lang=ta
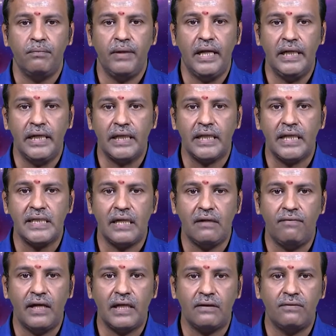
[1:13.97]
மேலிடத்தில்
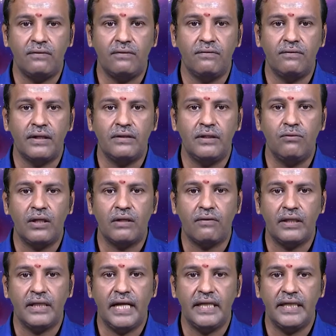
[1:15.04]
செல்வாக்கு வந்து
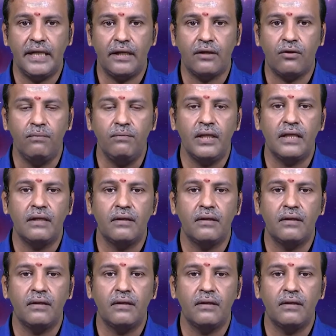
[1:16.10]
உங்களுக்கு வந்து அதிகரிக்கும்